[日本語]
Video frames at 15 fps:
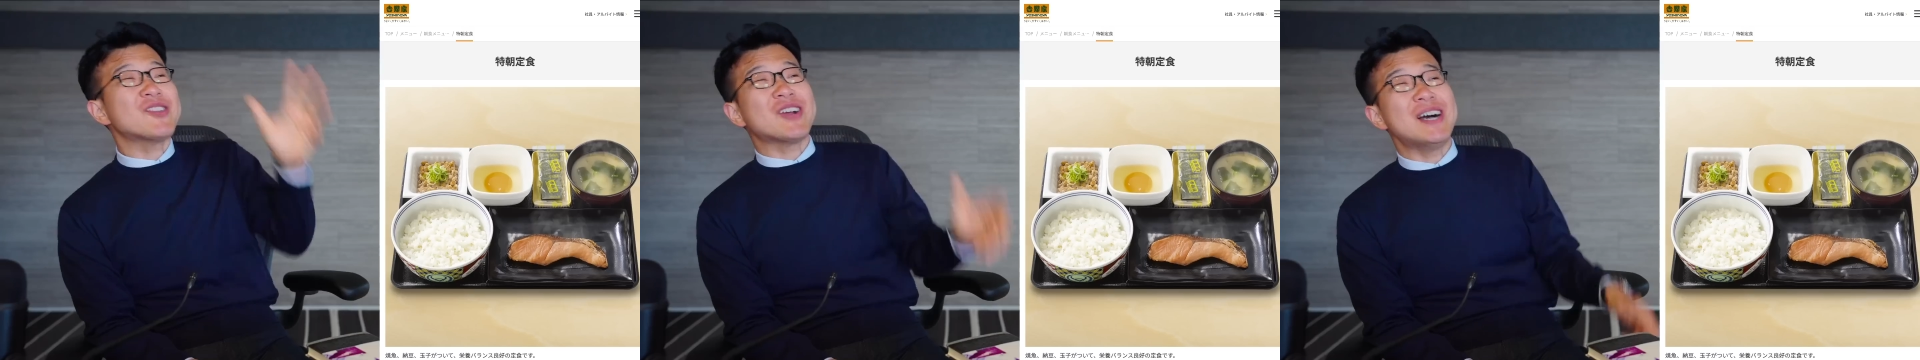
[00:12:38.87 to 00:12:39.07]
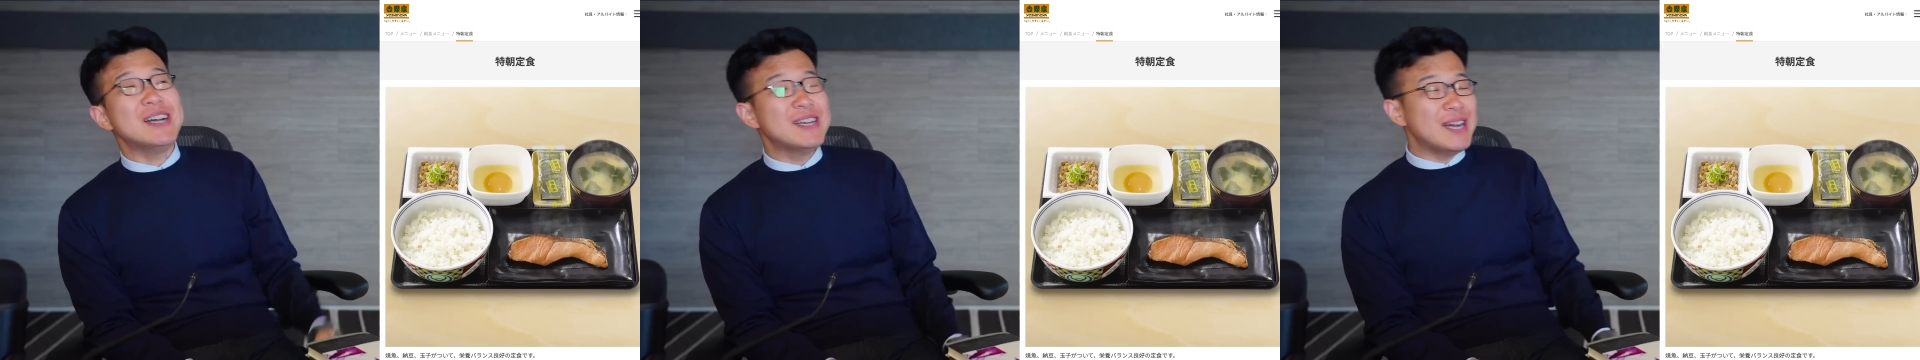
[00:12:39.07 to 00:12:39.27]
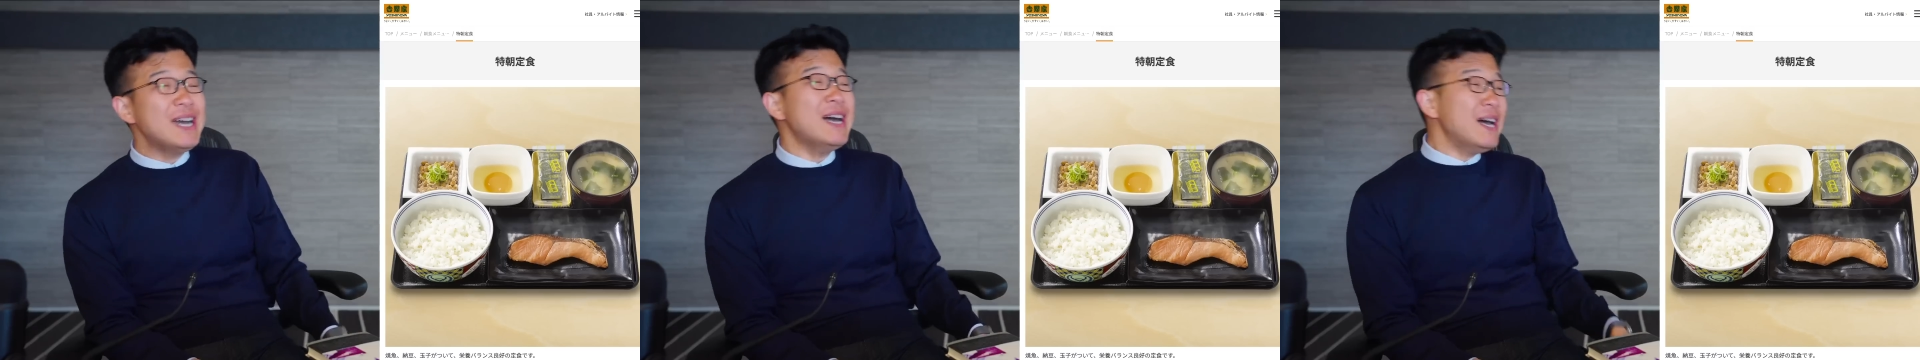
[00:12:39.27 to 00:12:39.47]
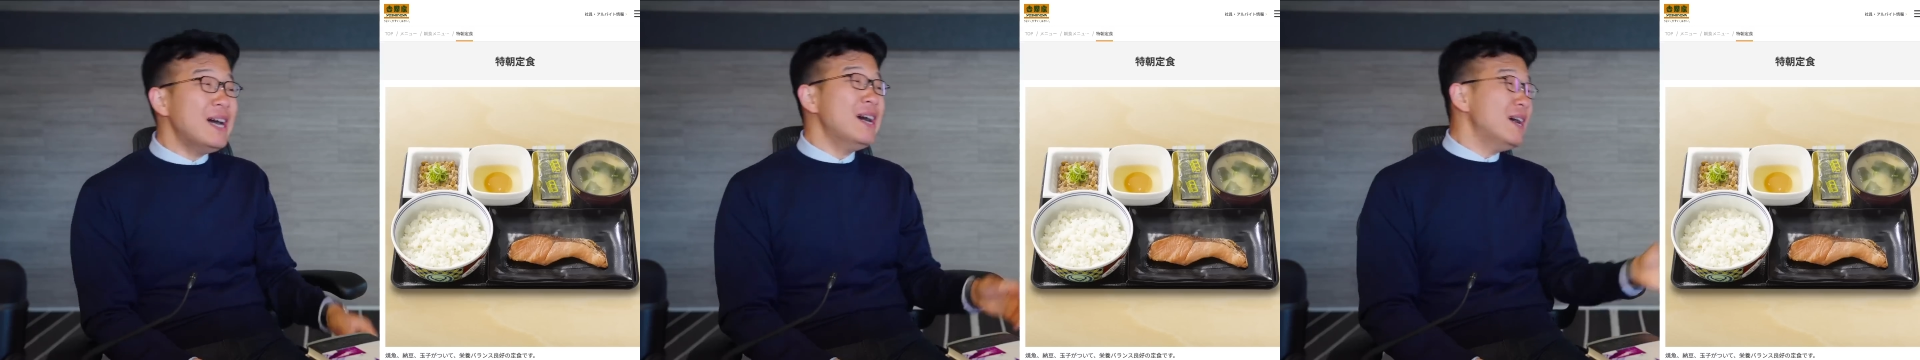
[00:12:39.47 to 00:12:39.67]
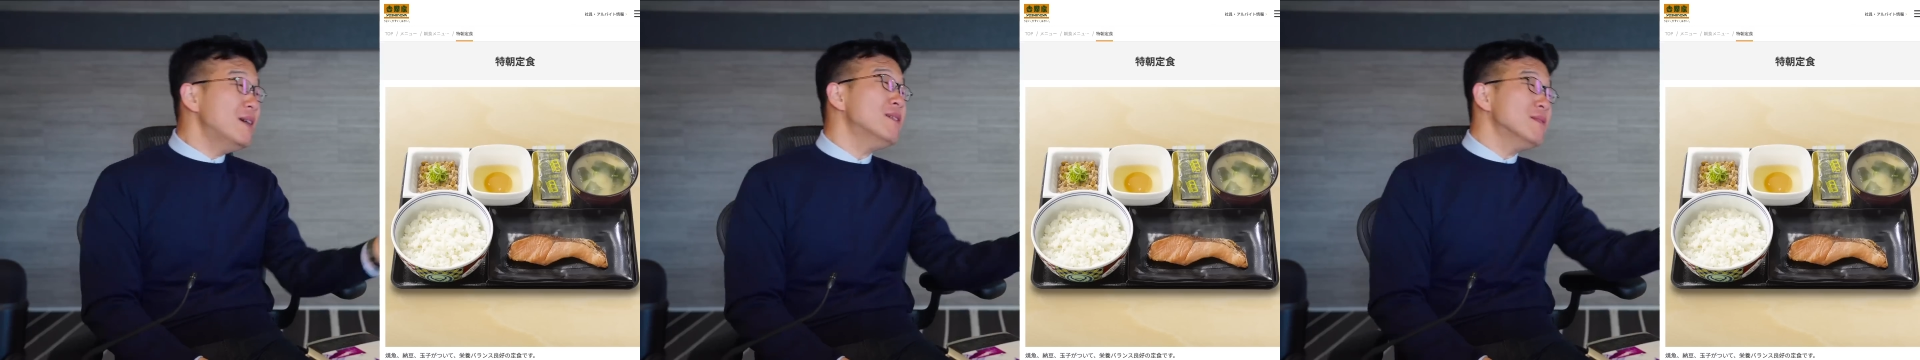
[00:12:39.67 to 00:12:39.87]
とか「
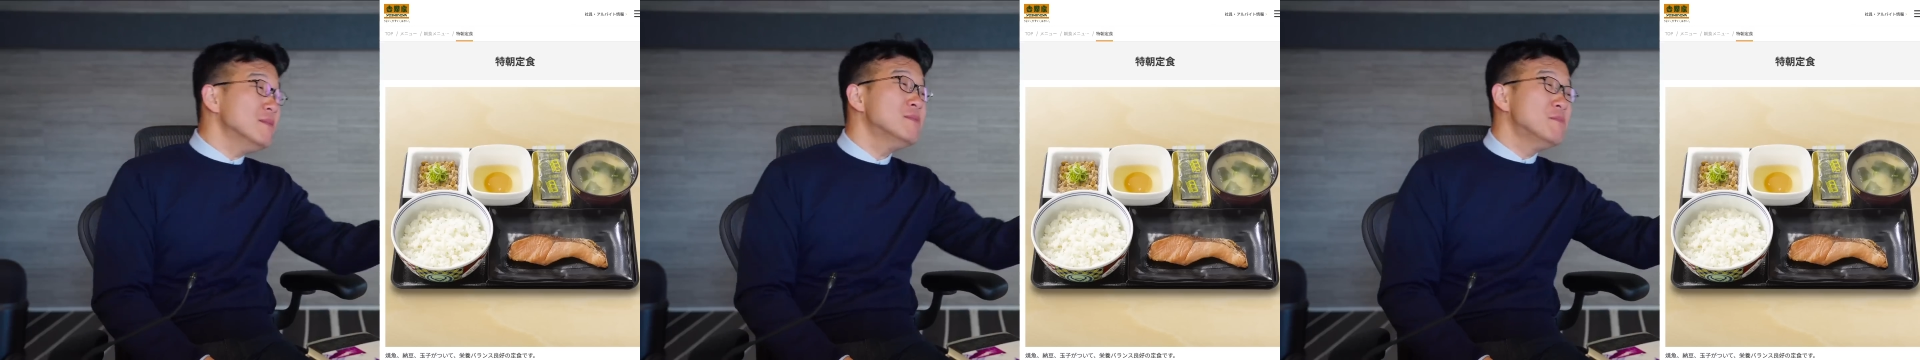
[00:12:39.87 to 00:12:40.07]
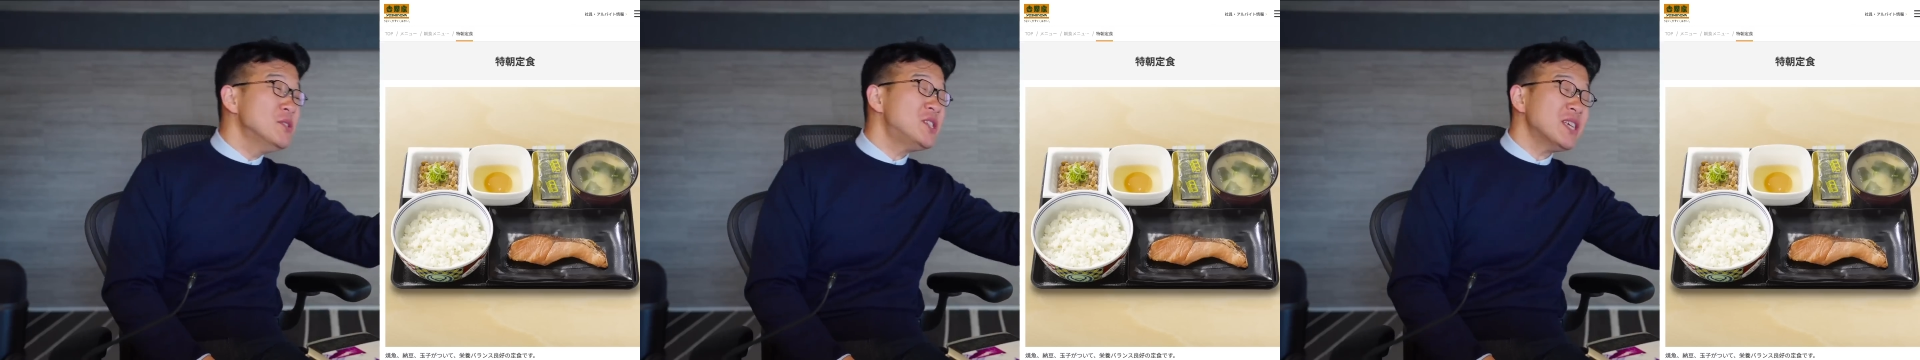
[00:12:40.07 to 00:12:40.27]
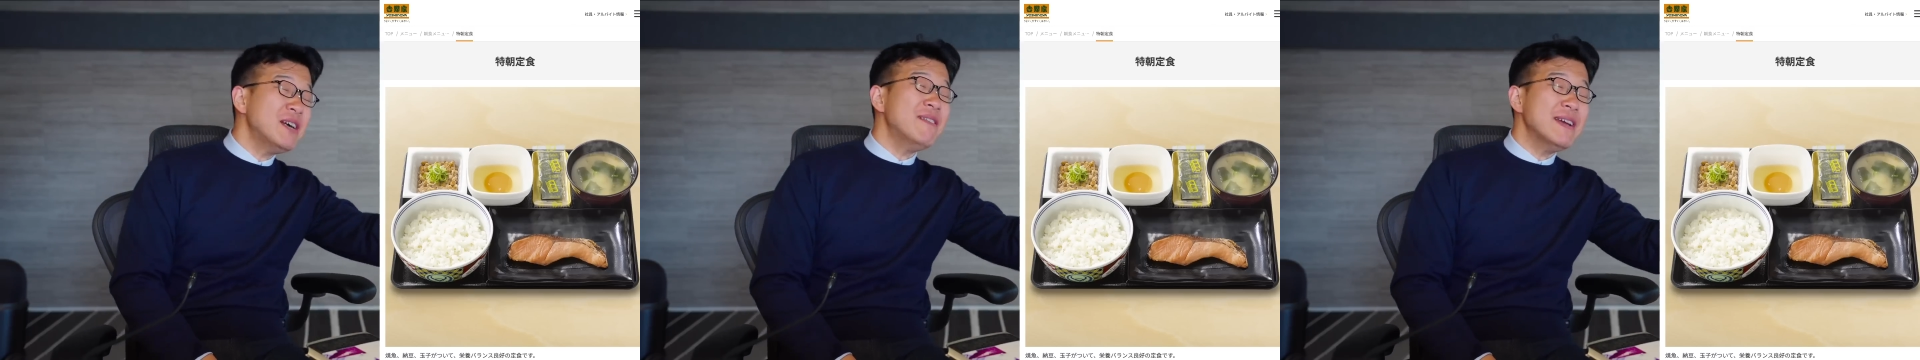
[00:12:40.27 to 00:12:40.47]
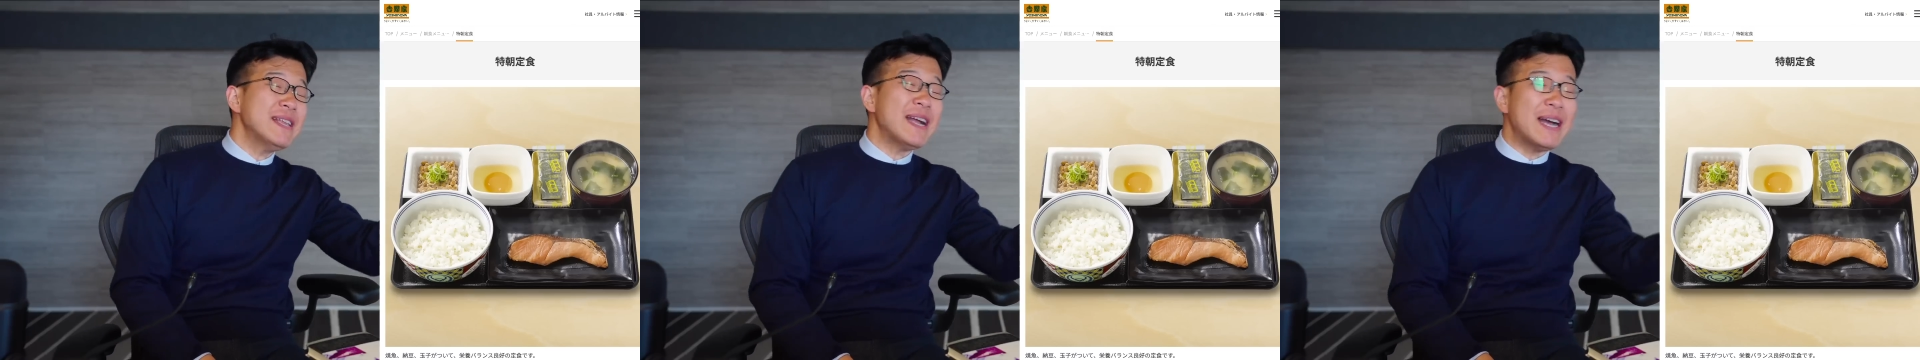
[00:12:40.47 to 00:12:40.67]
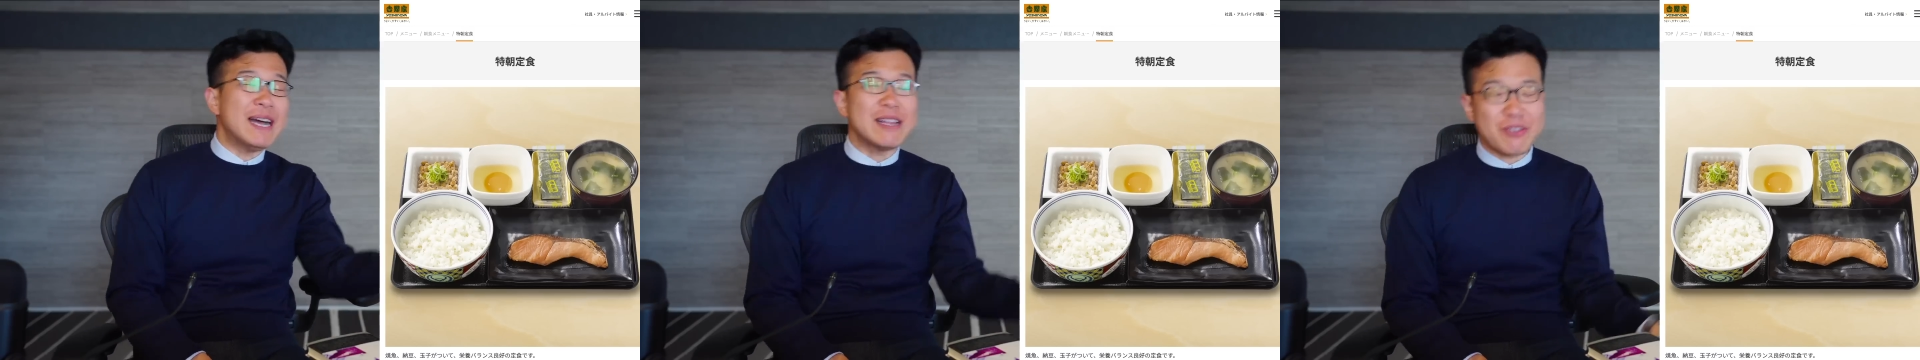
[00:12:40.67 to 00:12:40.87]
あー虫が湧い
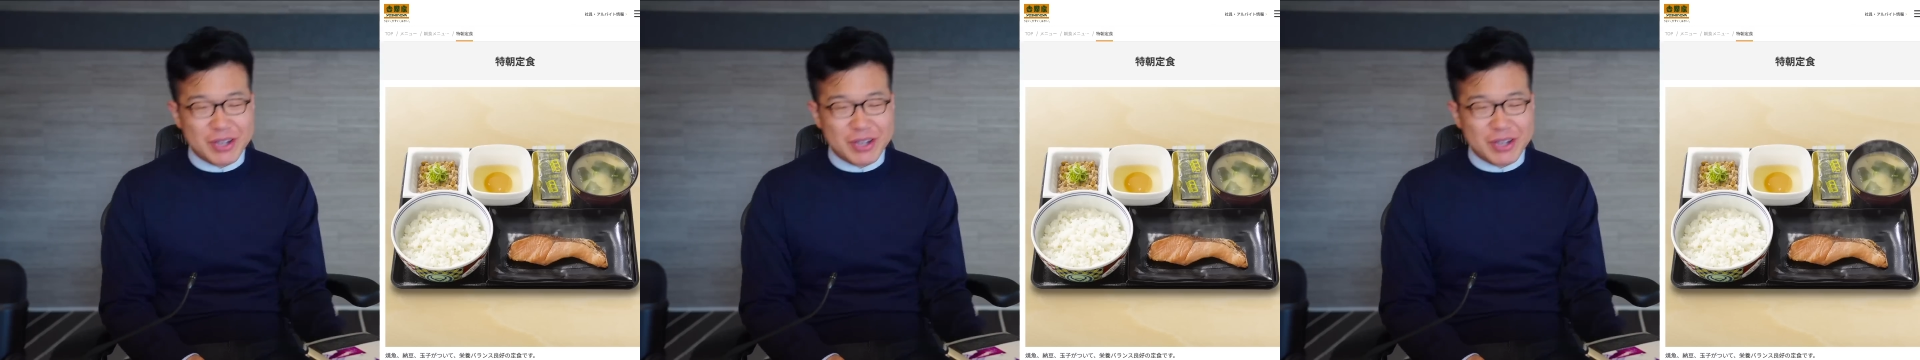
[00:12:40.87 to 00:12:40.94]
た!」